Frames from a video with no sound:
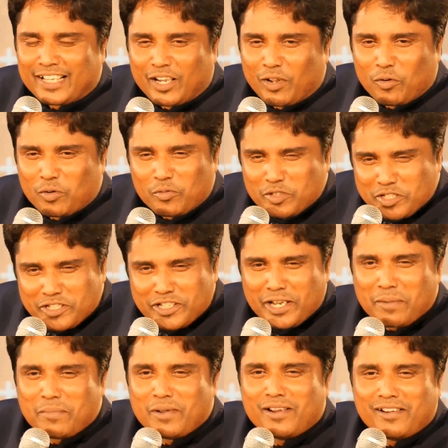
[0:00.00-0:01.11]
இதெல்லாம் ஒரு
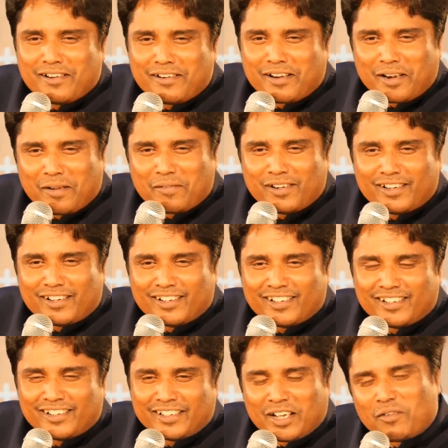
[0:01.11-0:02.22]
விஷயமே இல்லைன்ற லெவலுக்கு
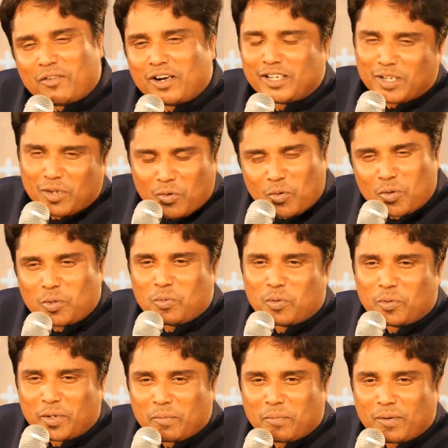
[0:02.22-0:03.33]
எங்கள் வாழ்க்கையில் கொண்டு
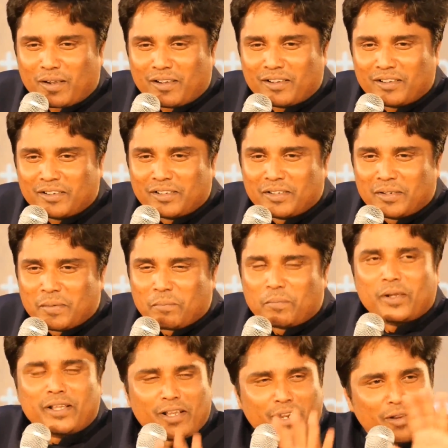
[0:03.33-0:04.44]
போவீங்கப்பா
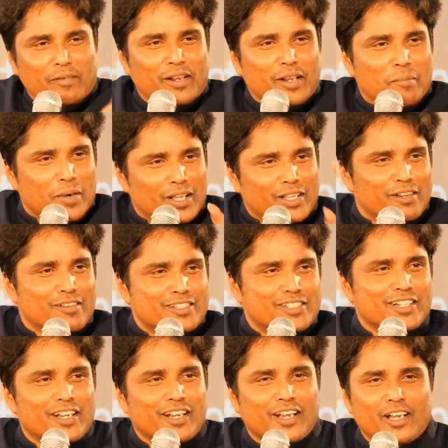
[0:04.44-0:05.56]
பெரிதான வேலை மனதில்
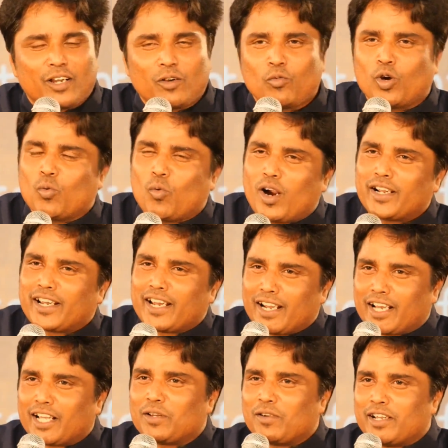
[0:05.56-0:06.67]
வச்சுக்காங்க உங்கள்
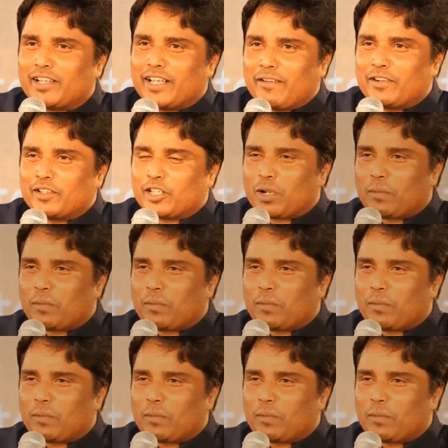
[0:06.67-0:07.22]
வாழ்க்கையின் கதவுகளை தேவன்